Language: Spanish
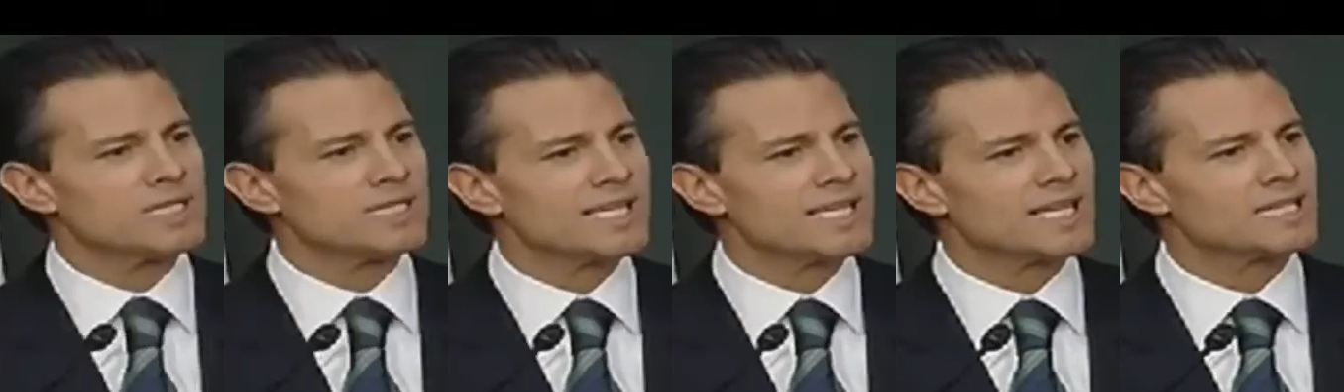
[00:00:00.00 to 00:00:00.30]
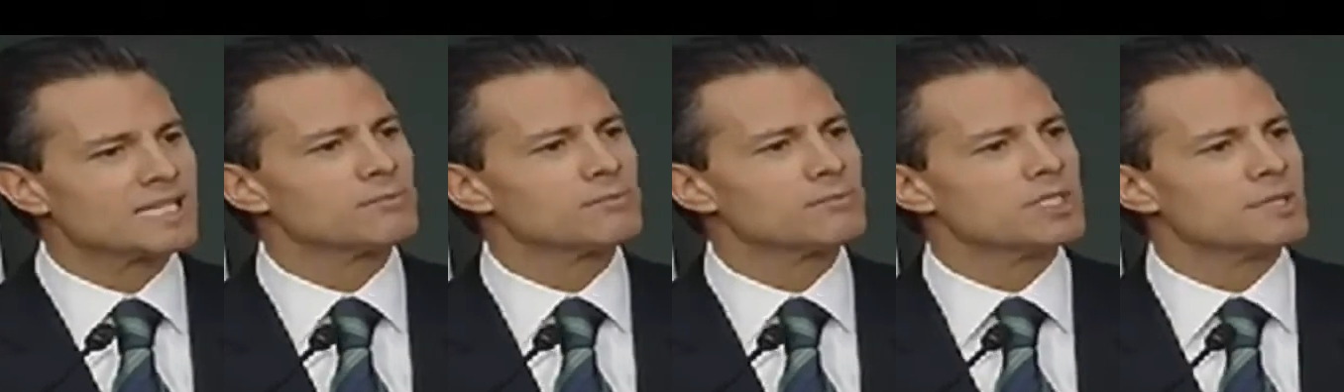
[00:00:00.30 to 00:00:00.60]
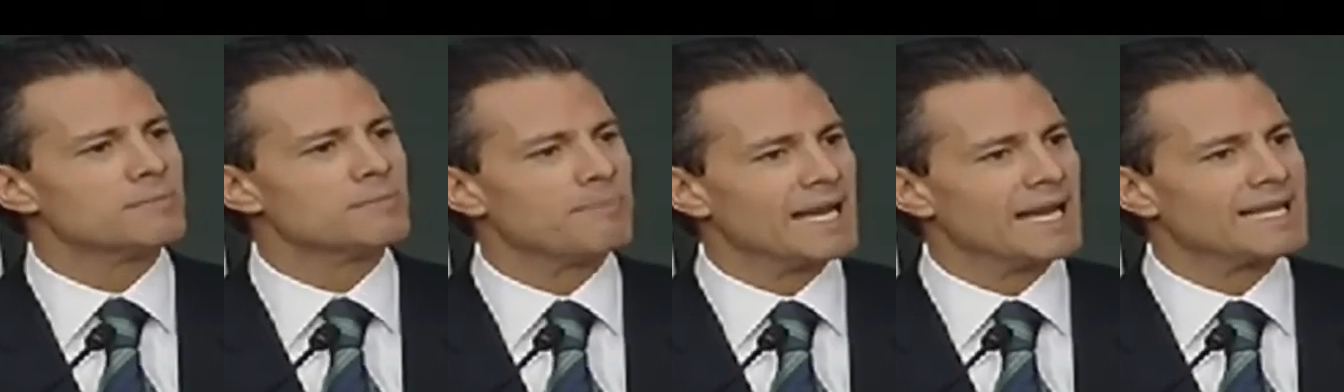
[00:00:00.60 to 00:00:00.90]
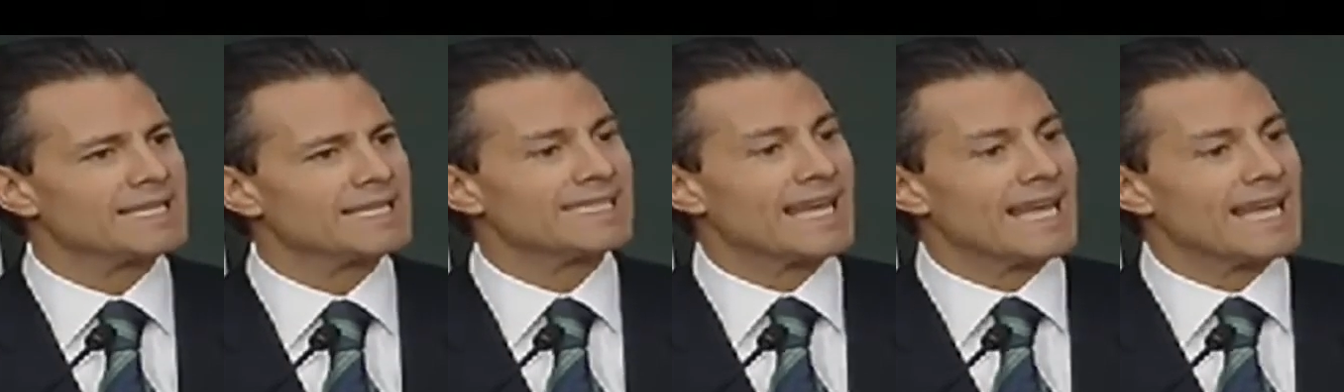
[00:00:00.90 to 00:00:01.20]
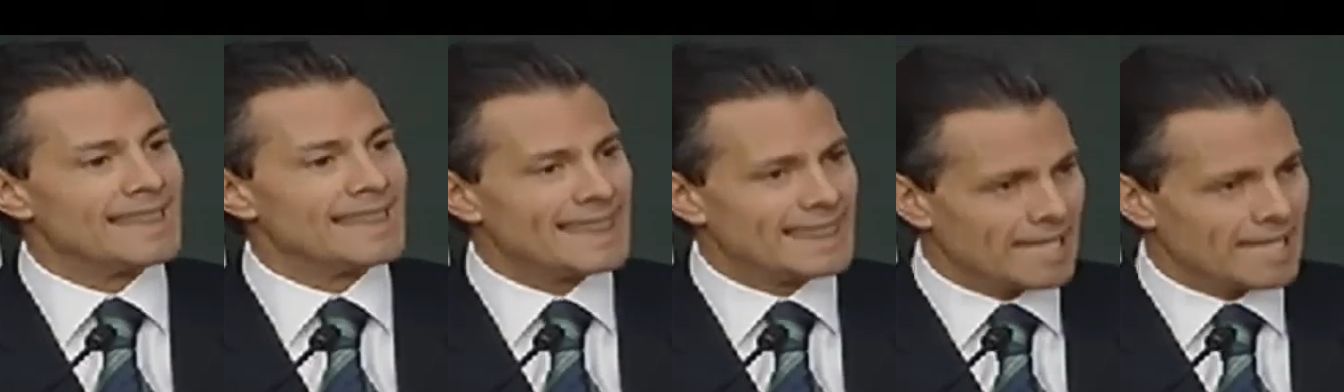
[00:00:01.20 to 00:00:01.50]
policías
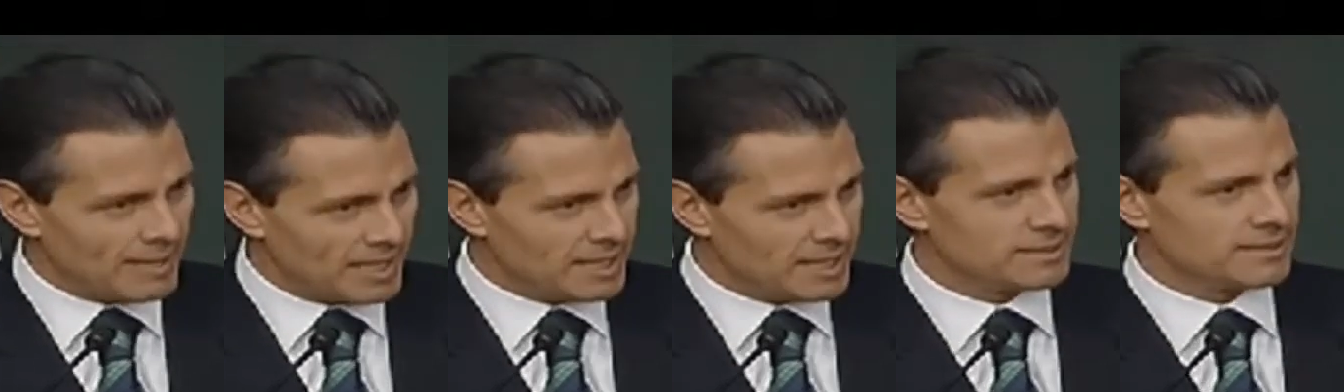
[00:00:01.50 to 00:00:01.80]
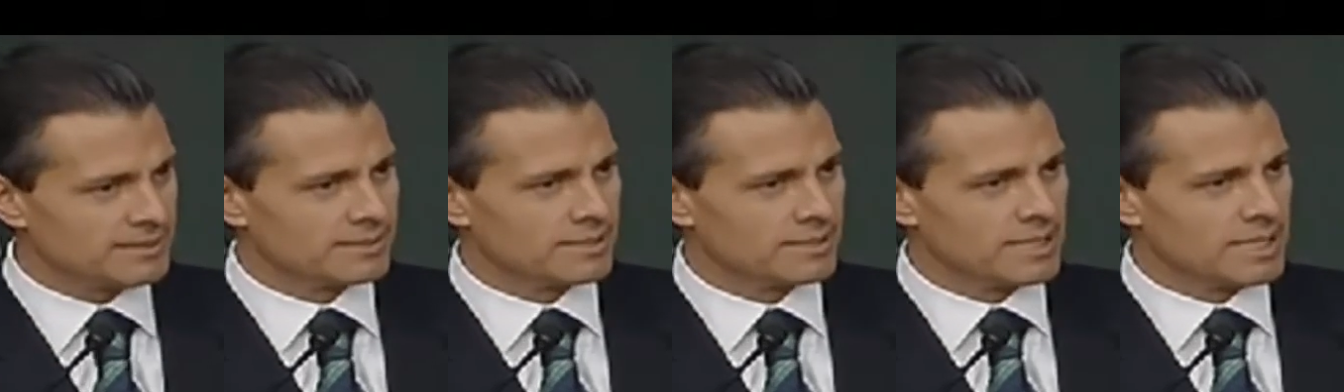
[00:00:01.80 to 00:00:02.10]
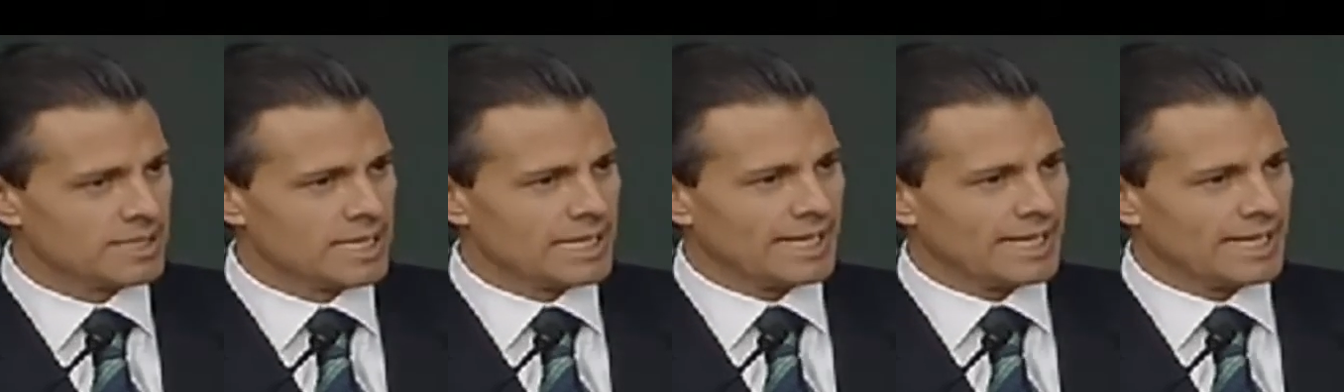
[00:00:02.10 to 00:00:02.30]
municipales débiles,